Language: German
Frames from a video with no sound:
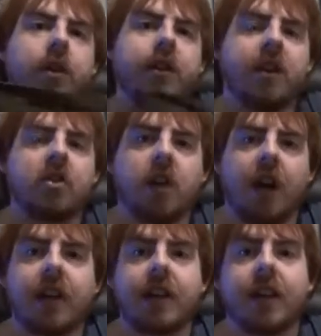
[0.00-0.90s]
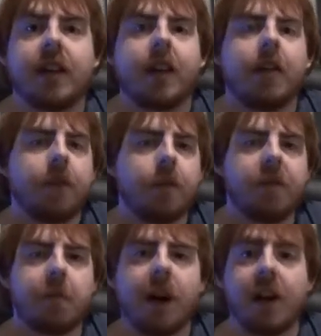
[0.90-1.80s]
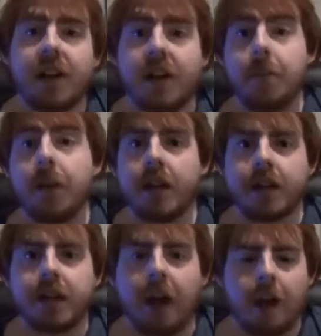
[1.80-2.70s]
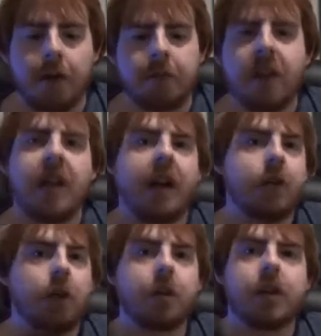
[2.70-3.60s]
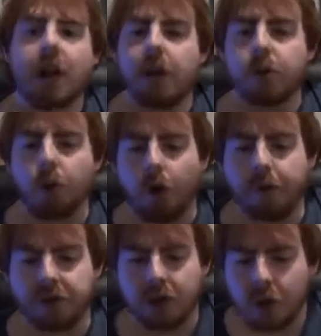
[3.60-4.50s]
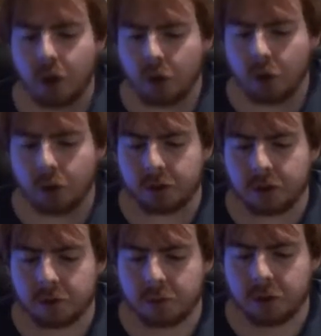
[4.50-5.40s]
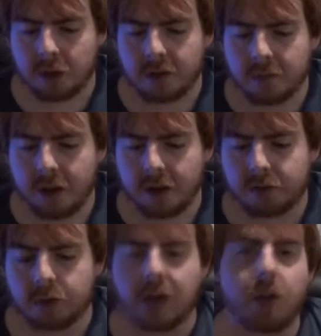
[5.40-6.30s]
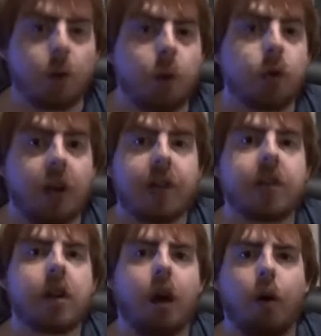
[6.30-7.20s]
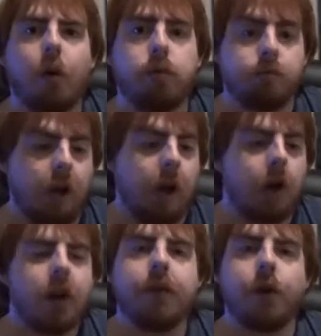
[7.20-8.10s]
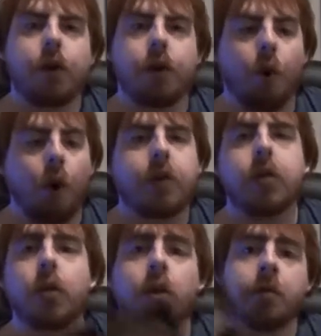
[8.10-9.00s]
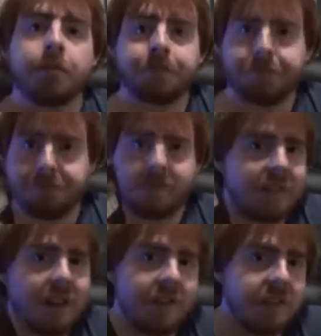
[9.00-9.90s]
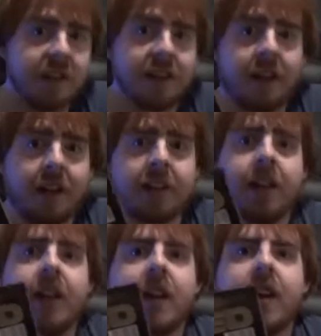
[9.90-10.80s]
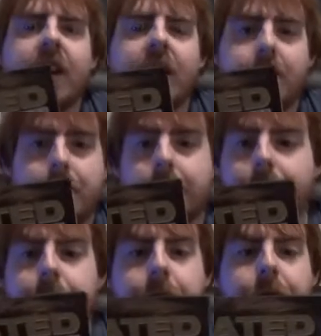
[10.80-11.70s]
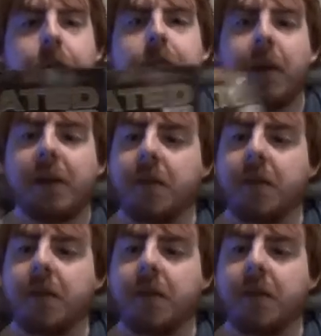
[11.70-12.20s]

es erscheint fünfmal im Jahr, also auch nicht allzu oft. Und ist mit einem Preis von 3,30 Euro auch ja, völlig in Ordnung. Wie gesagt, fünfmal im